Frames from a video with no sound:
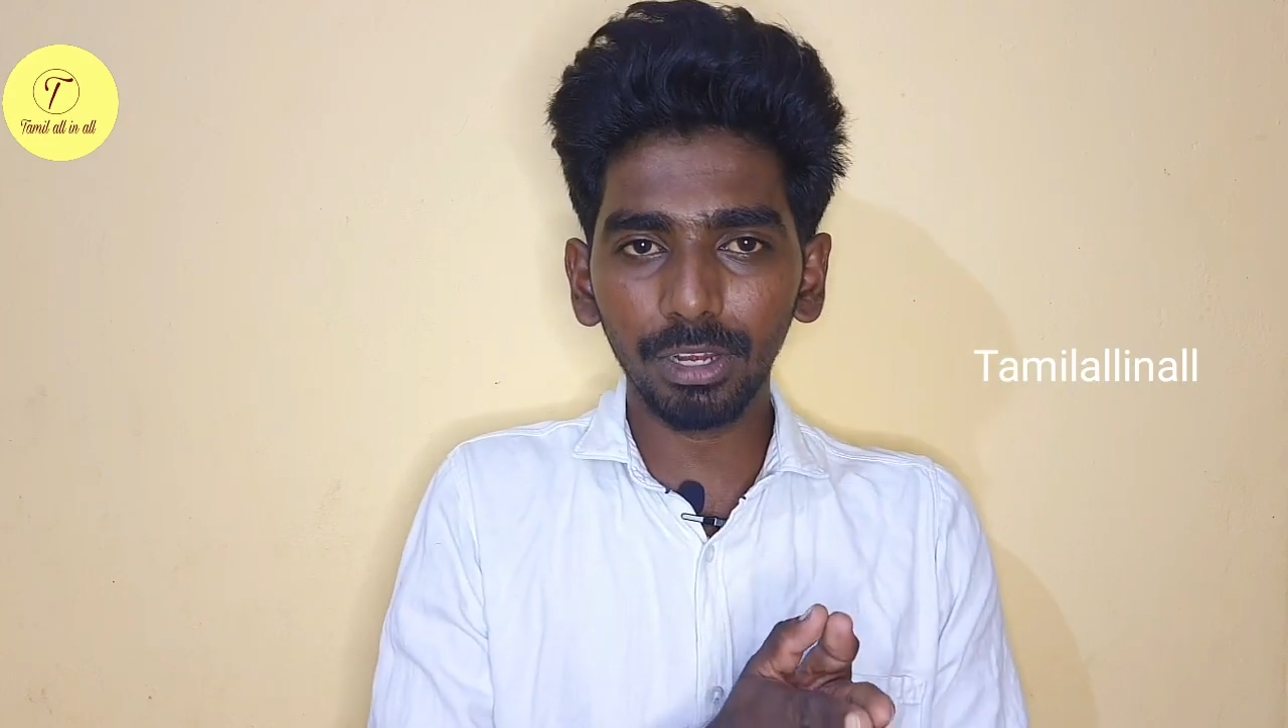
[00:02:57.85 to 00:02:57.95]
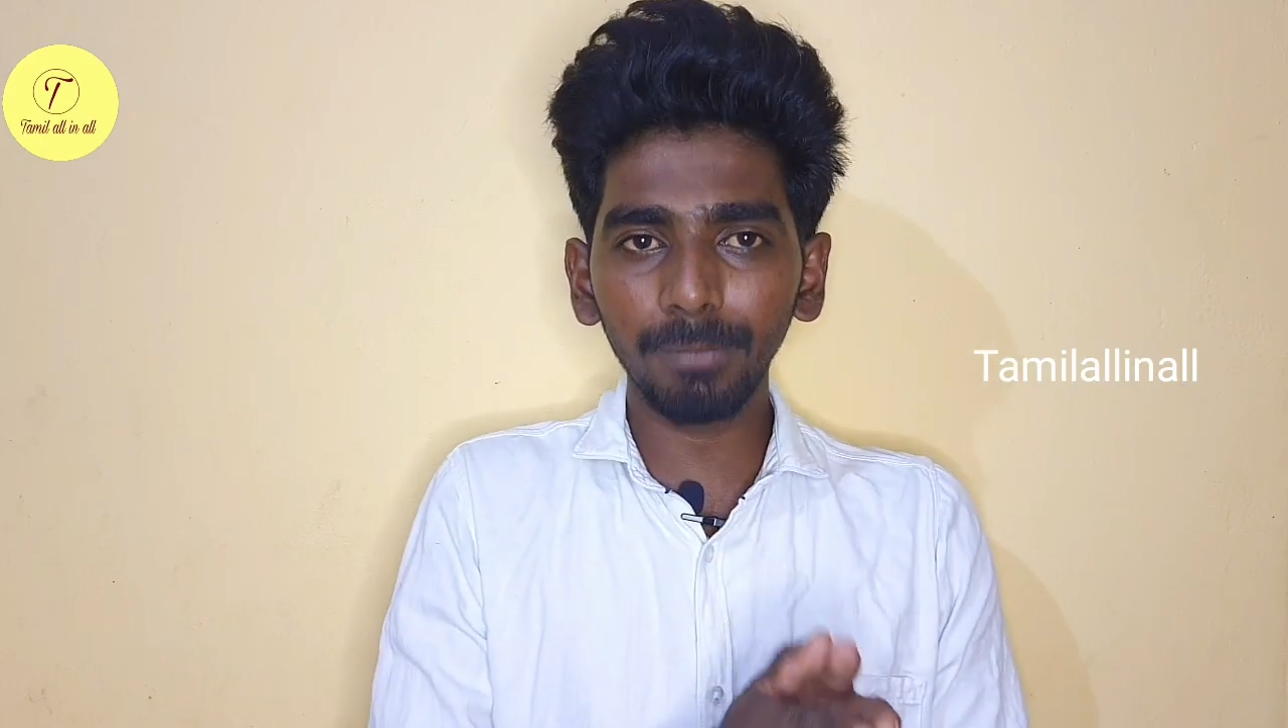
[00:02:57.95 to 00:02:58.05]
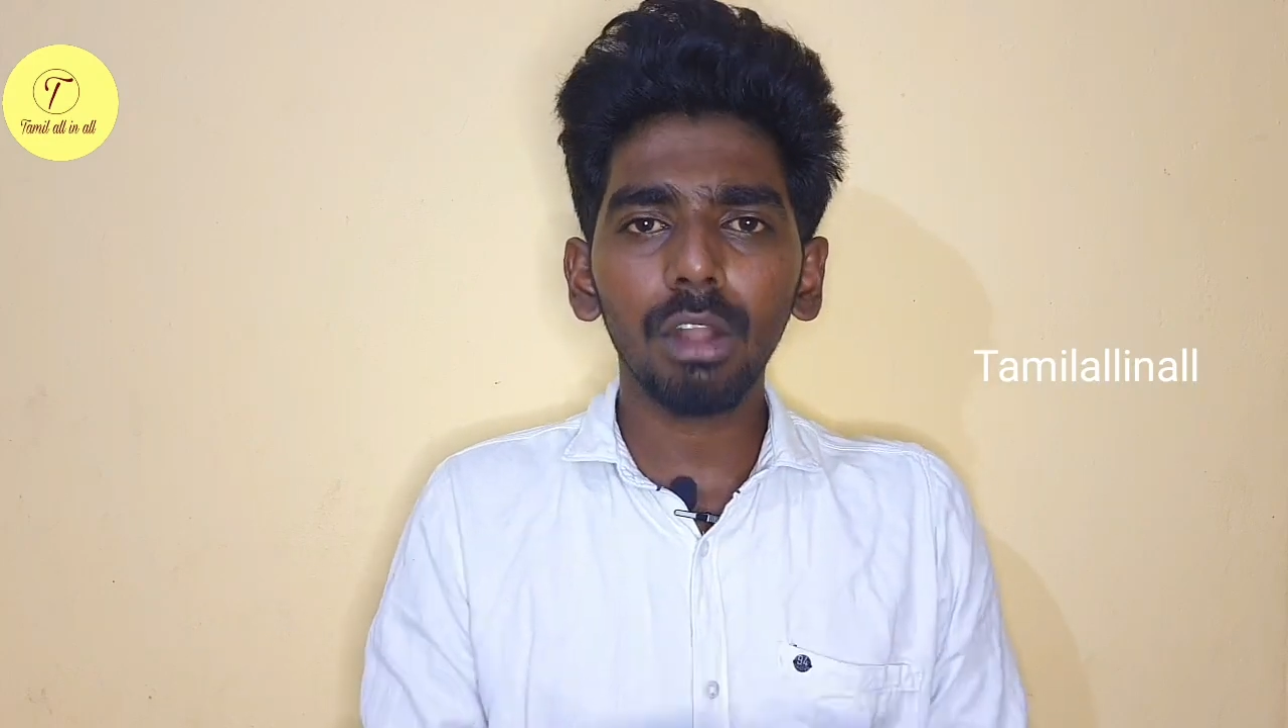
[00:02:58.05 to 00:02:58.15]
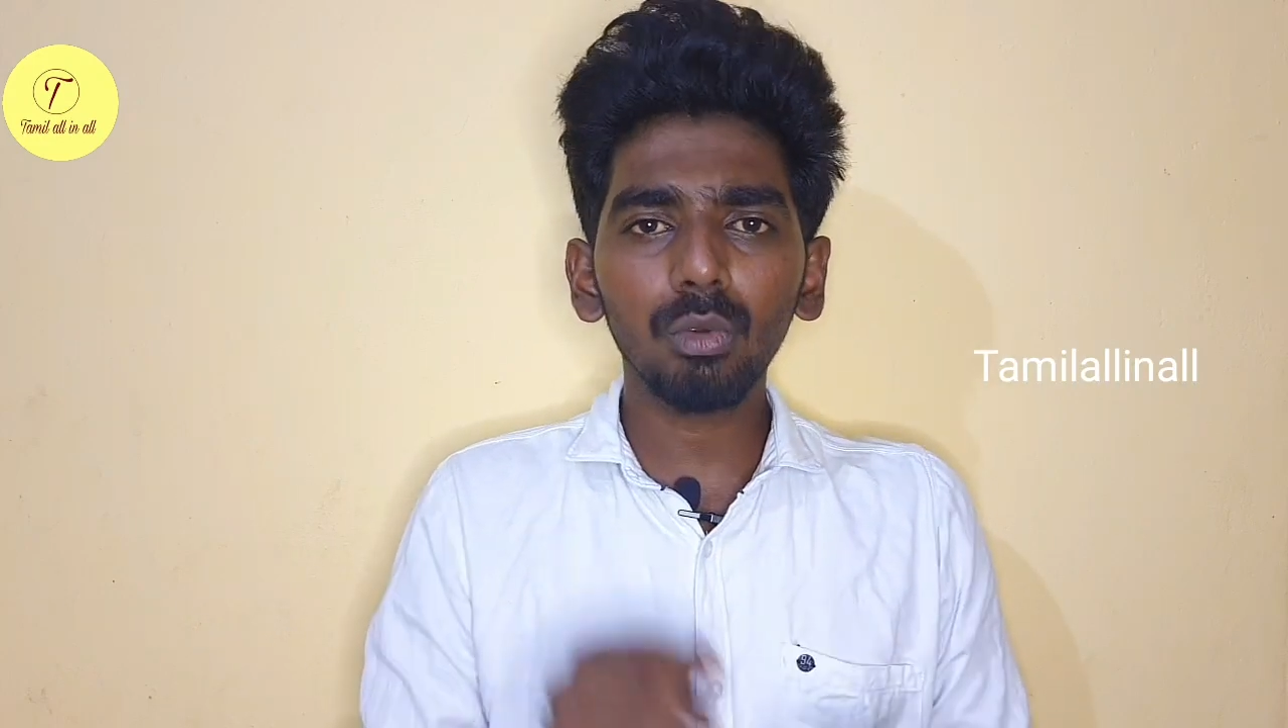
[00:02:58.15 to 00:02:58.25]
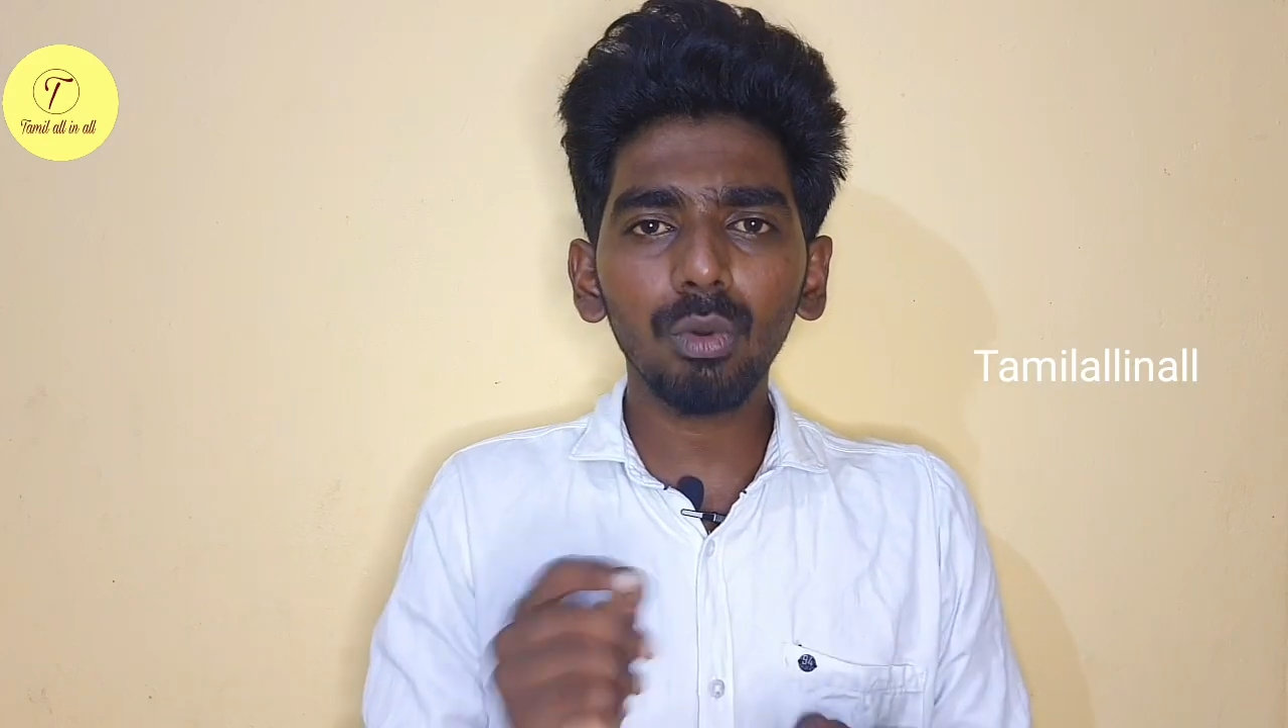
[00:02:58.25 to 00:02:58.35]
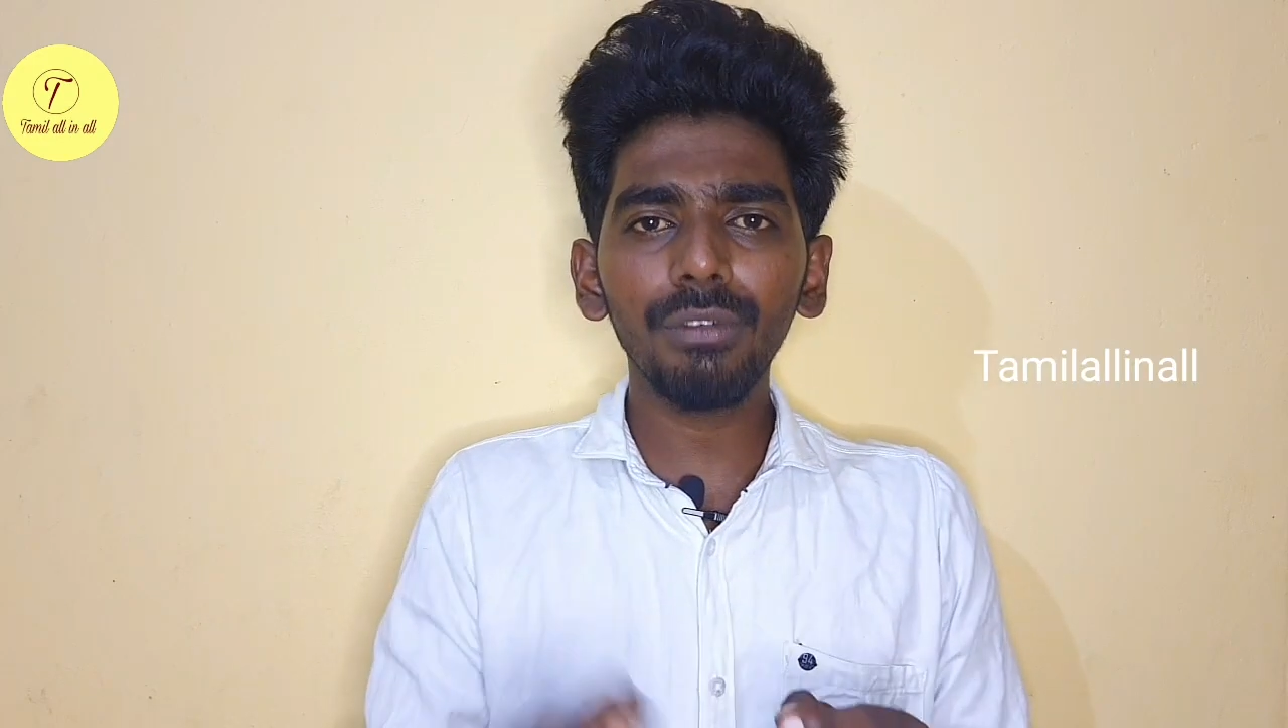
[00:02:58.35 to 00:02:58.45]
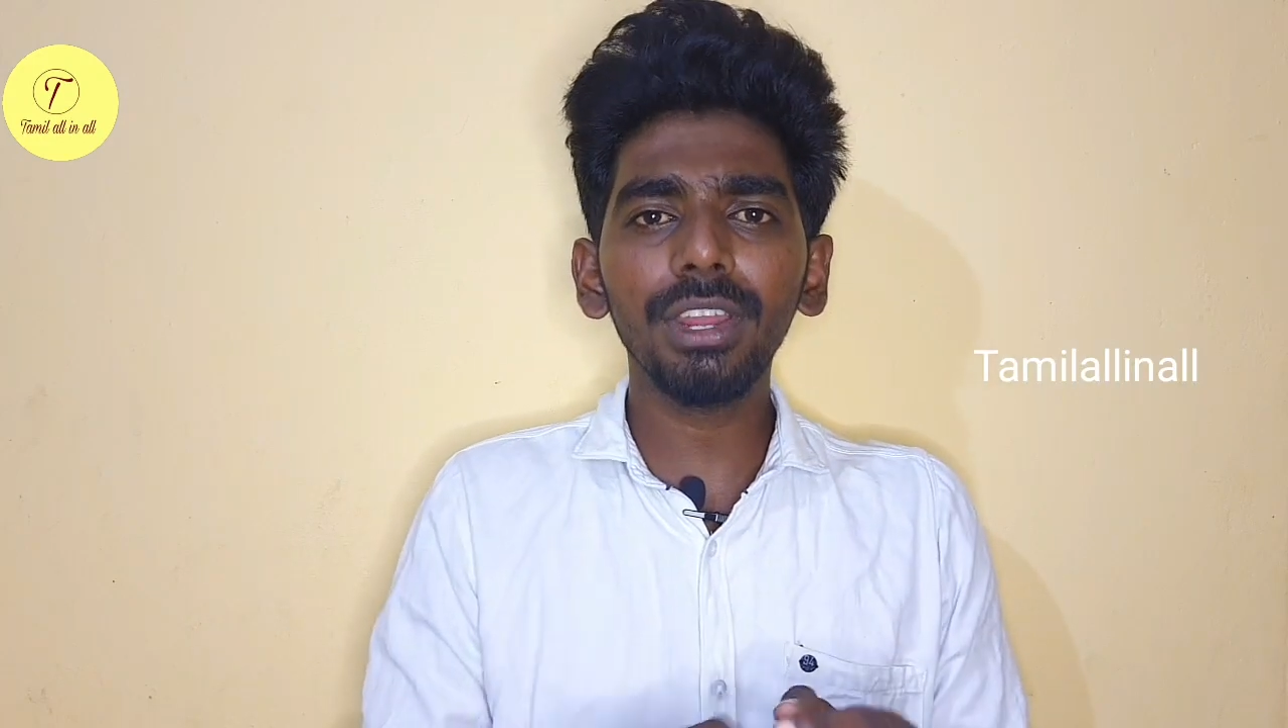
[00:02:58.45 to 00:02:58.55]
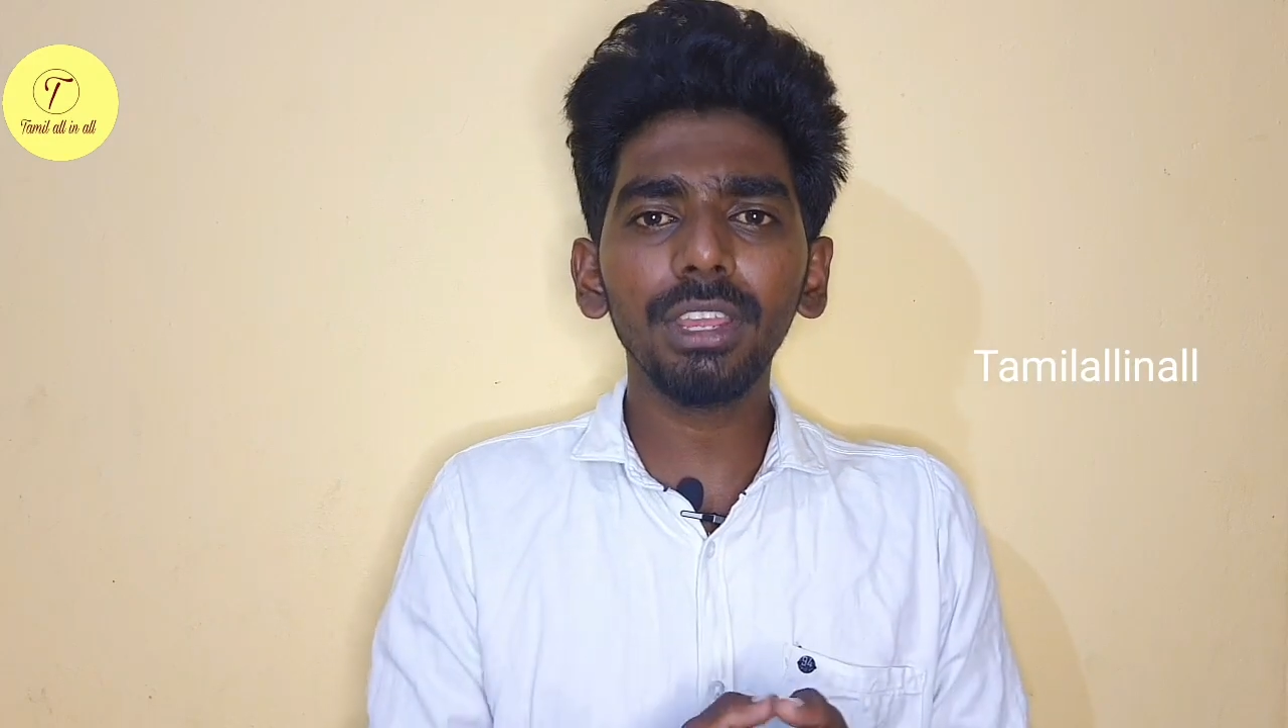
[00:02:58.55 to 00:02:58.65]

இருக்குது அண்ட் கூடவே